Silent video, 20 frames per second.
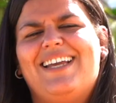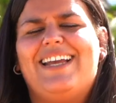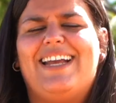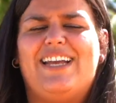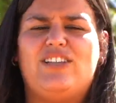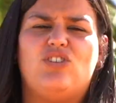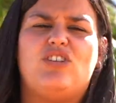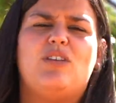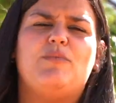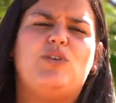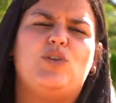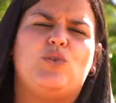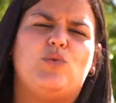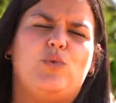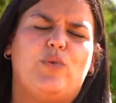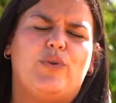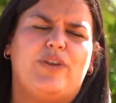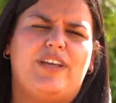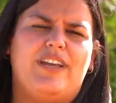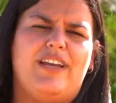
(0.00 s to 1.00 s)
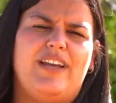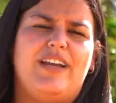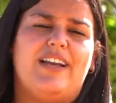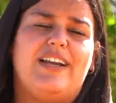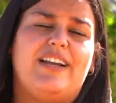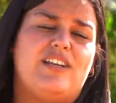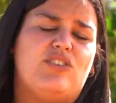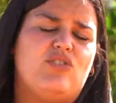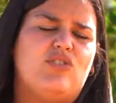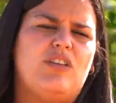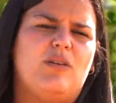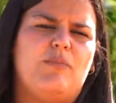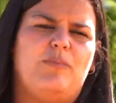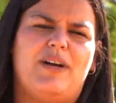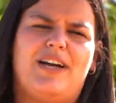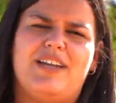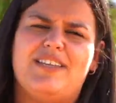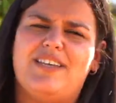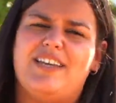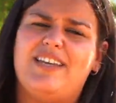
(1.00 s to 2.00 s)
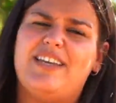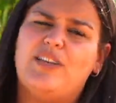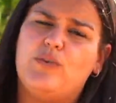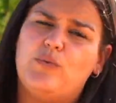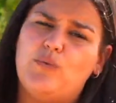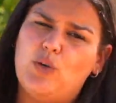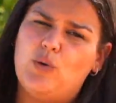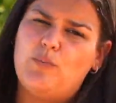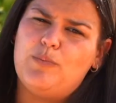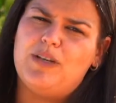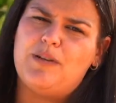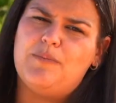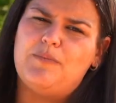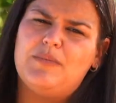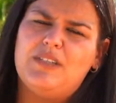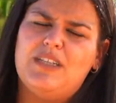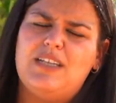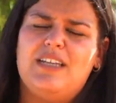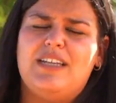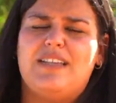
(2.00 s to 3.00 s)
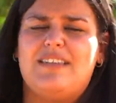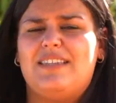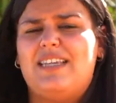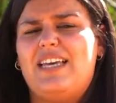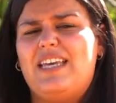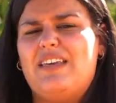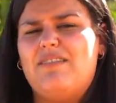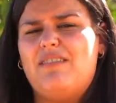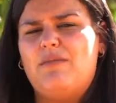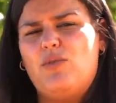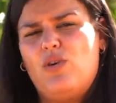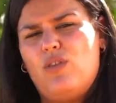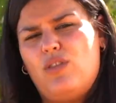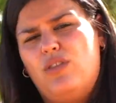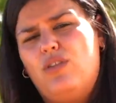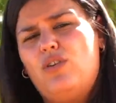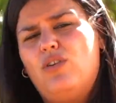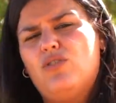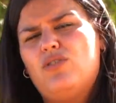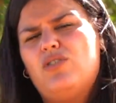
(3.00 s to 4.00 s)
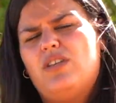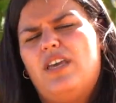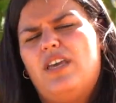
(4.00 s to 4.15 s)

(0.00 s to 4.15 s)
Esto también ocurre en el resto de España y en Europa. De ahí vemos dos